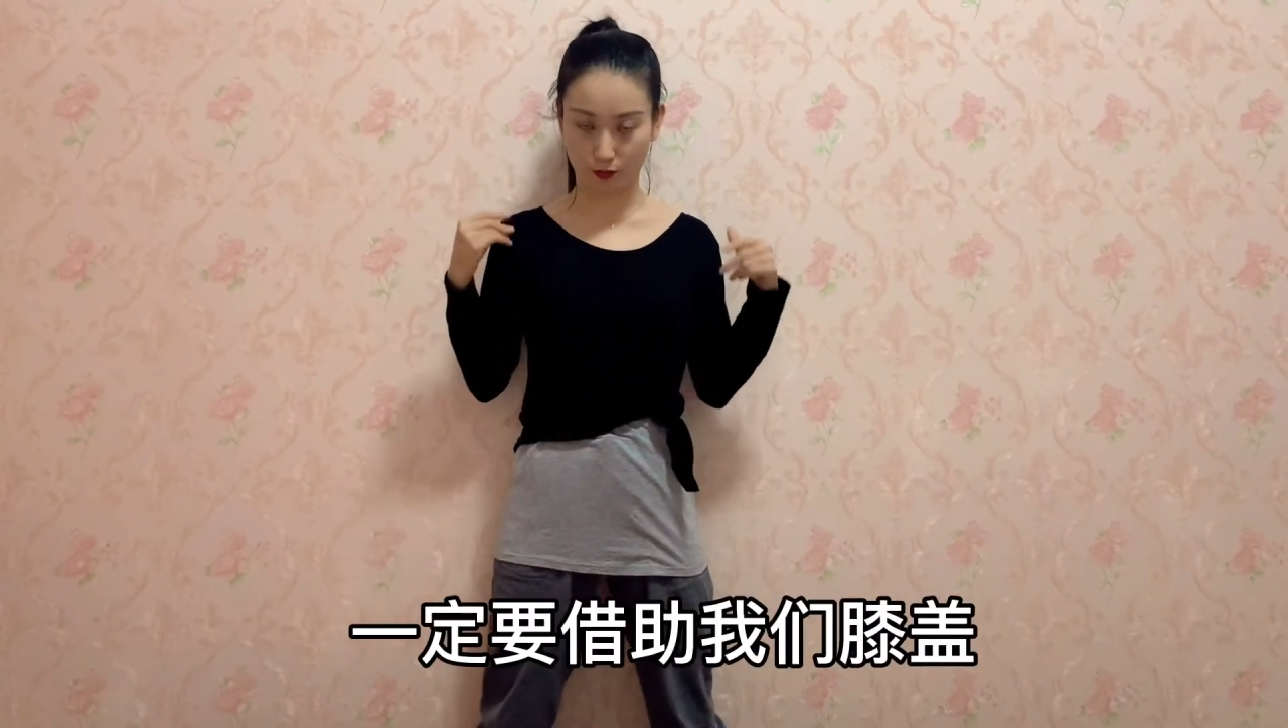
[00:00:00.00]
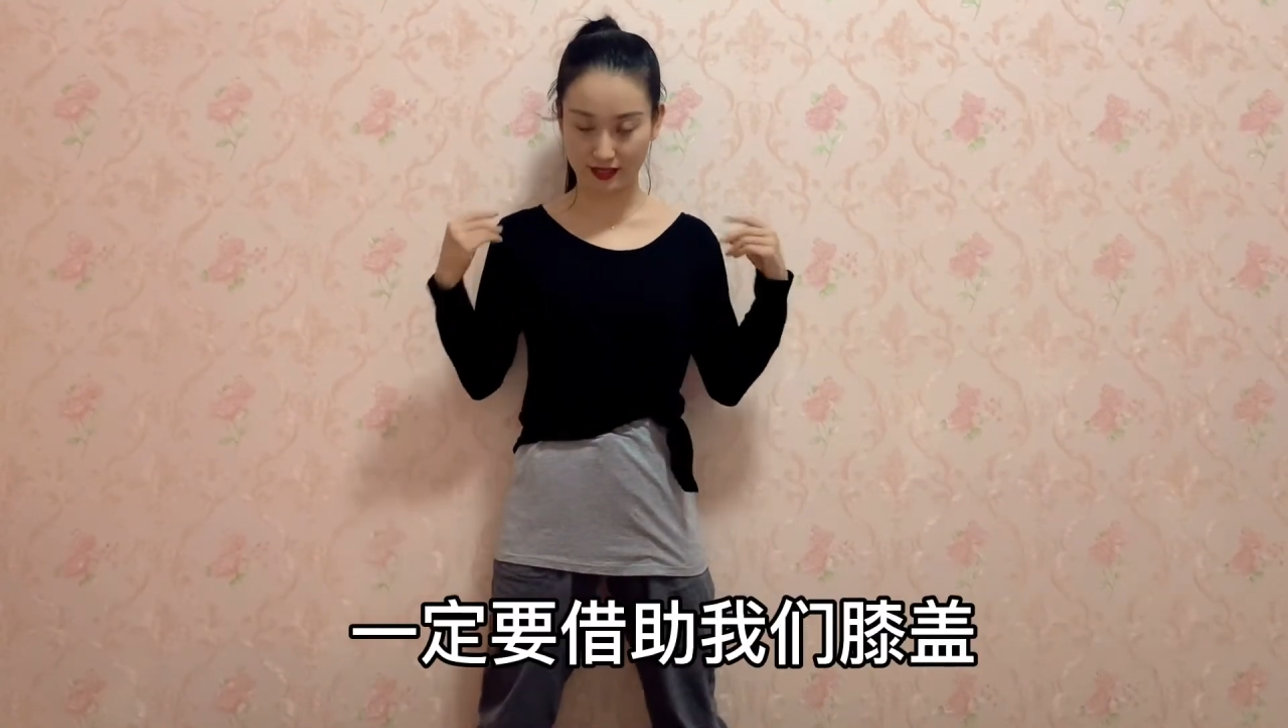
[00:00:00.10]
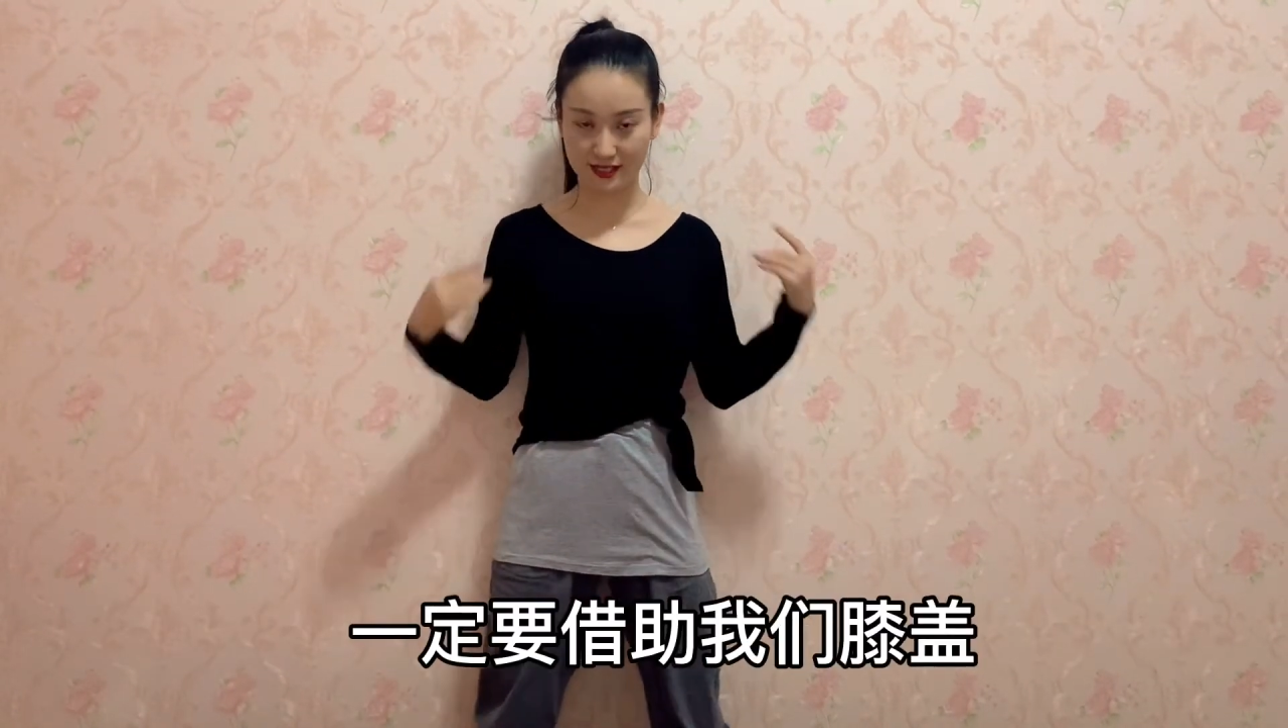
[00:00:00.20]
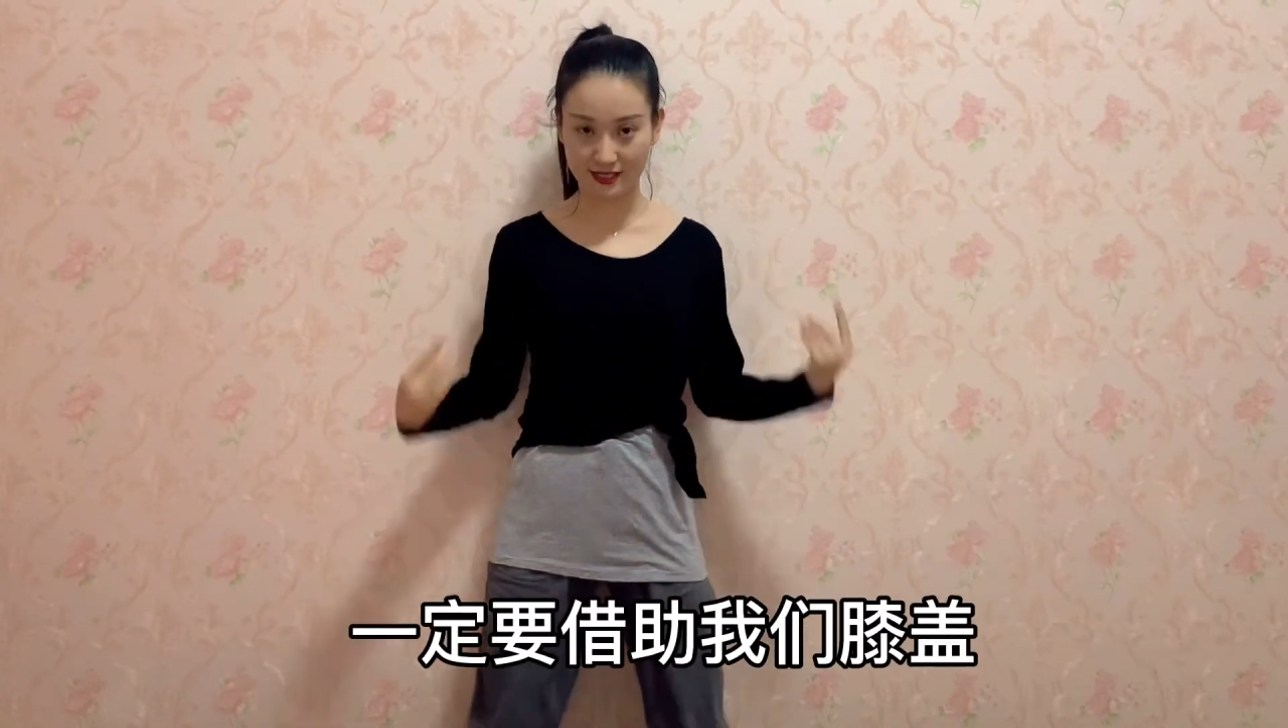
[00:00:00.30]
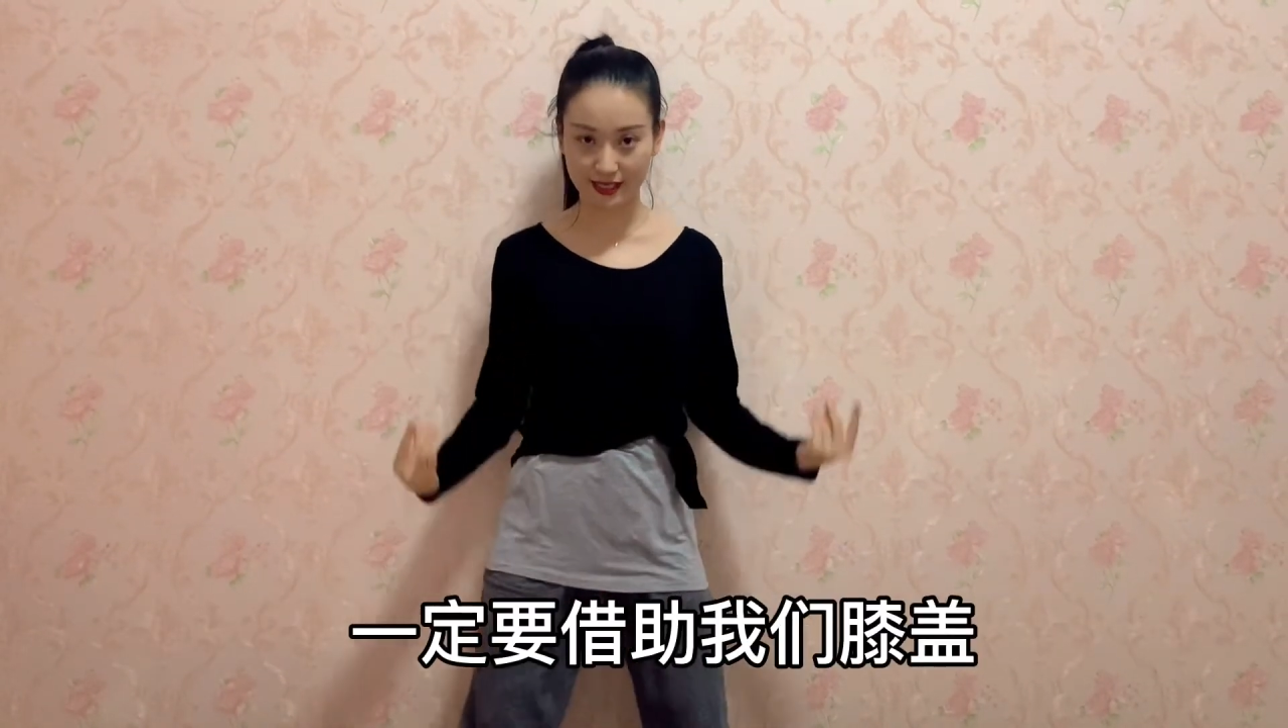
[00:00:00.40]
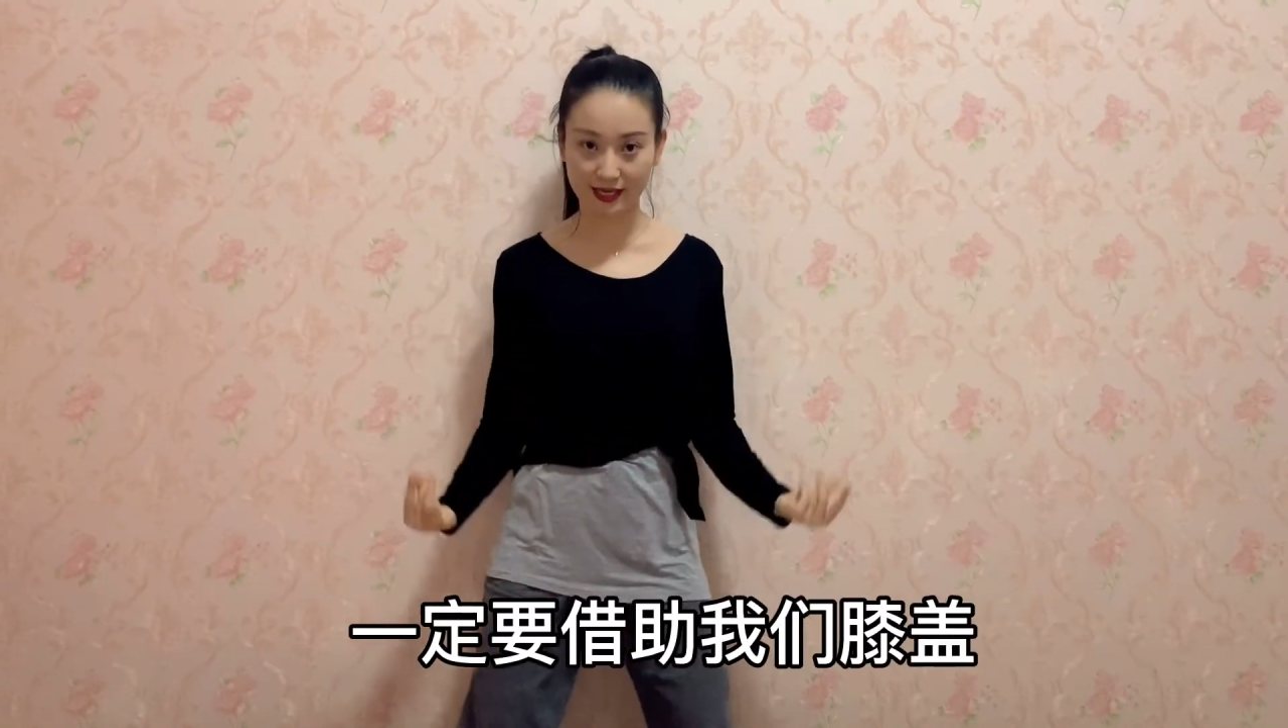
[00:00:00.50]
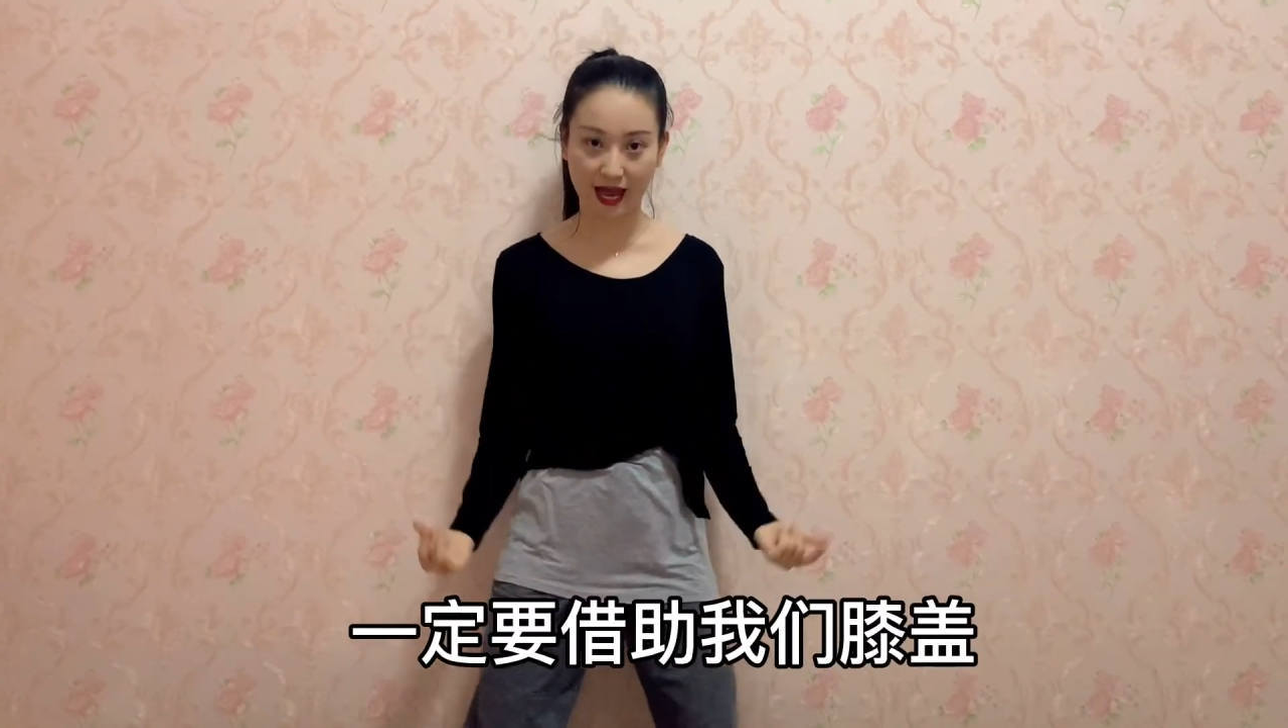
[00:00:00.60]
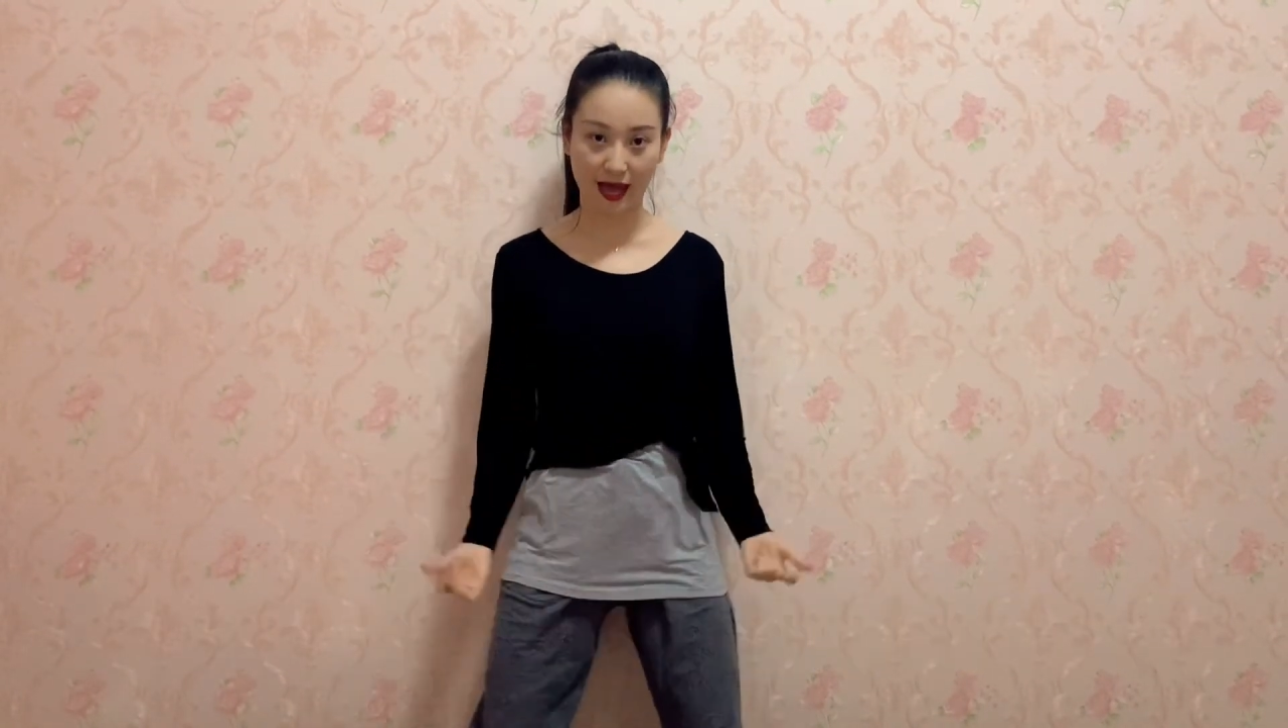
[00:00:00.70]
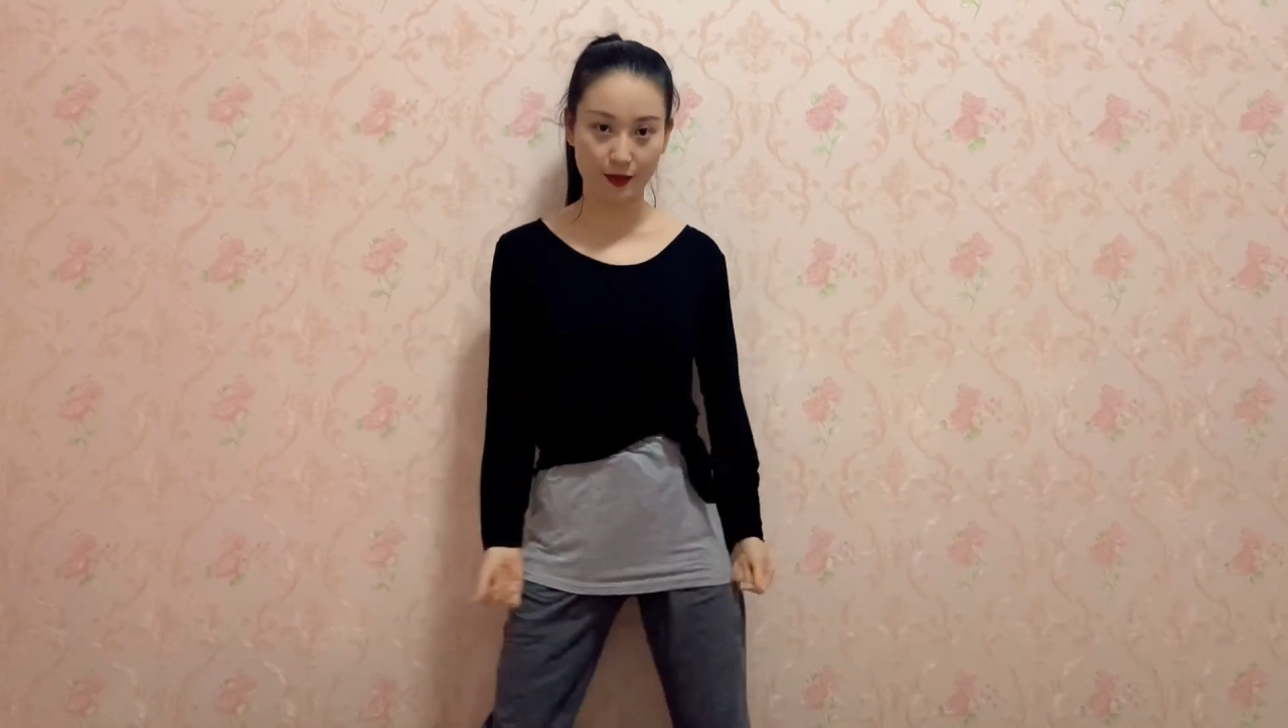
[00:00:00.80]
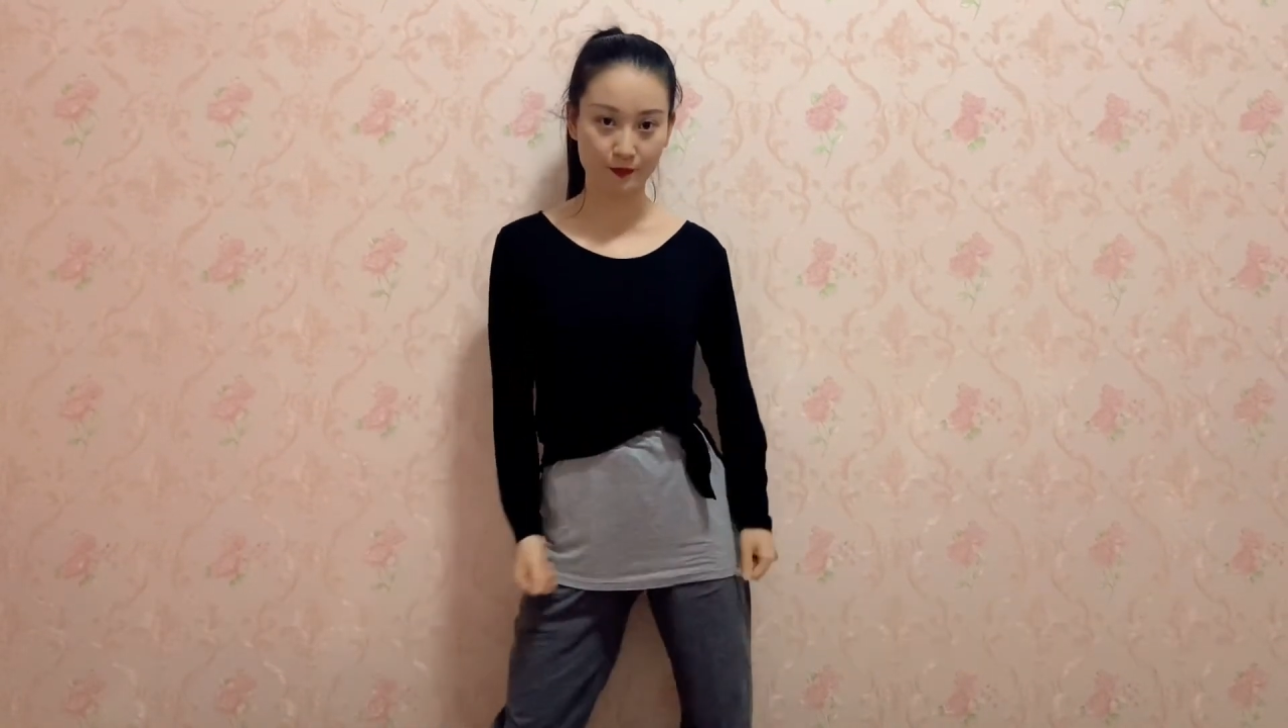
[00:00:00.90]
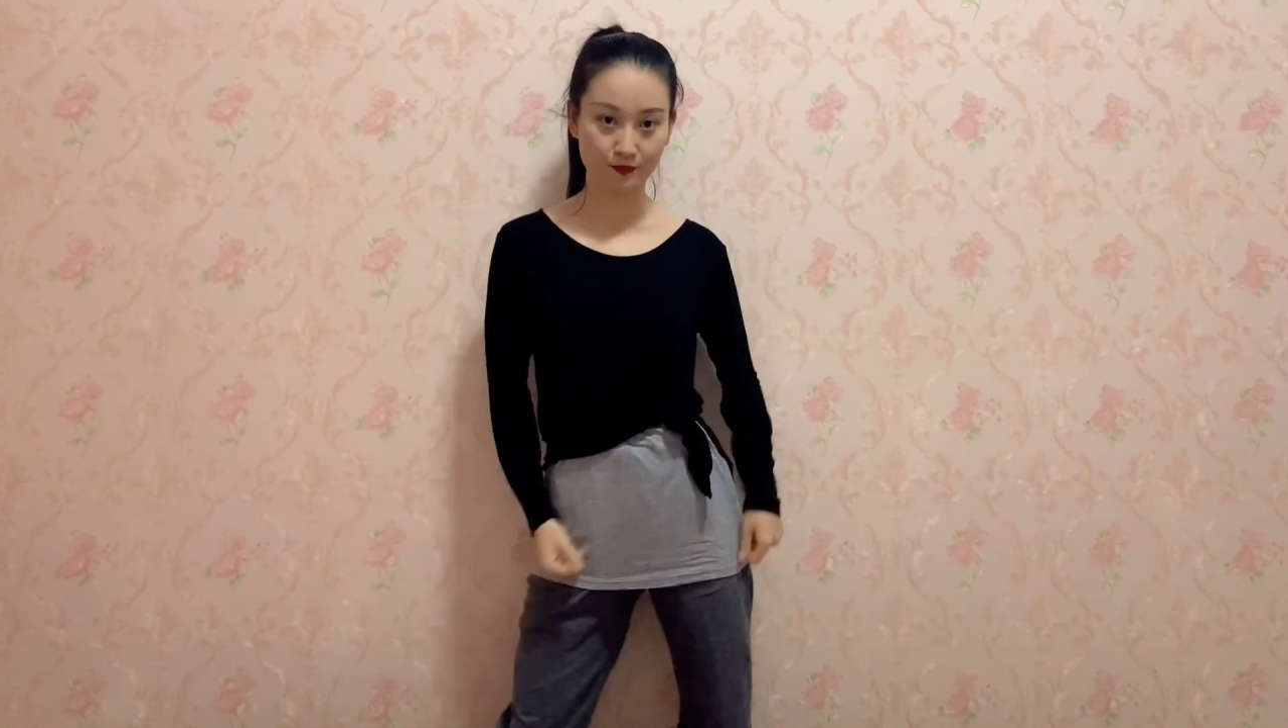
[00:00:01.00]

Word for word: 们膝盖、